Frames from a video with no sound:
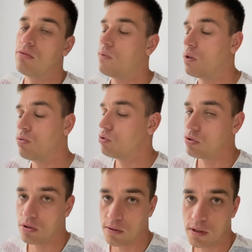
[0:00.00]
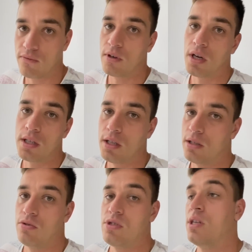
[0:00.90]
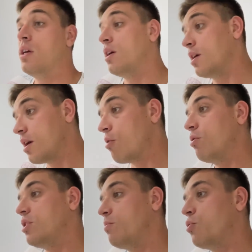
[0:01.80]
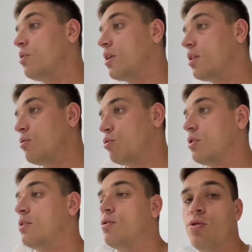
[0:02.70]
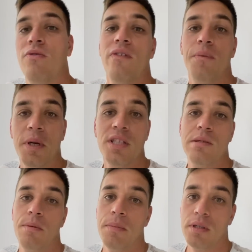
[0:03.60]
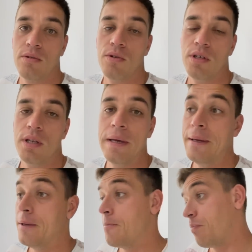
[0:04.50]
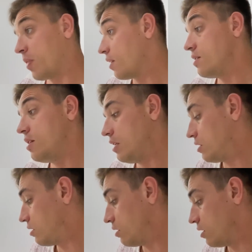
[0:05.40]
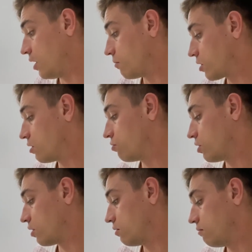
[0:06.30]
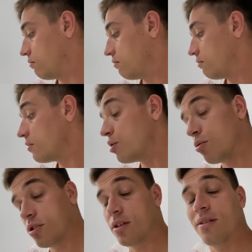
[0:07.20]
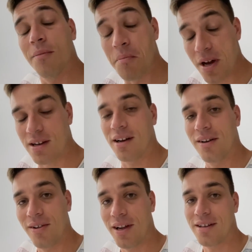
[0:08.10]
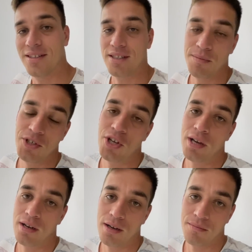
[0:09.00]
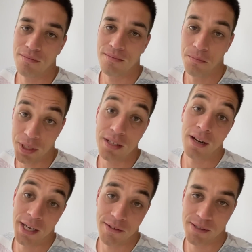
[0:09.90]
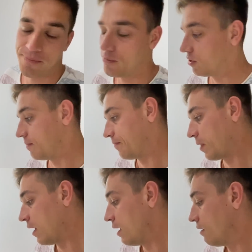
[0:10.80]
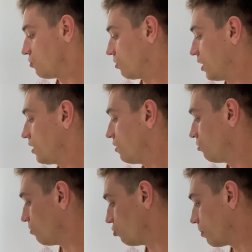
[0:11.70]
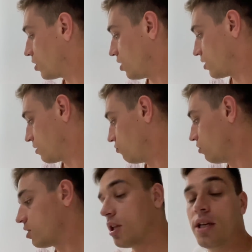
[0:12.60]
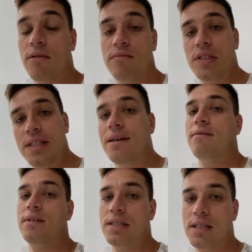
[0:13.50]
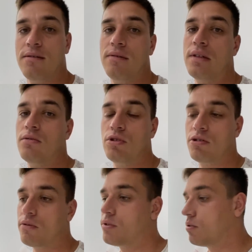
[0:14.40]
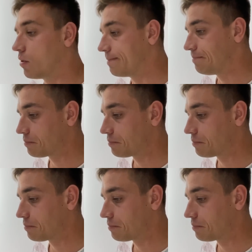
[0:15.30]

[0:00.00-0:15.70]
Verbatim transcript: Валушту, в города. То есть, какой тип отдыха нужен, то вам, в принципе, подходит. Здесь, э, я вам скажу так, тоже, мягко говоря, замечательно. Мне нравится. Вот. Все, на этой ноте буду прощаться. Буду желать вам самого-самого лучшего всего.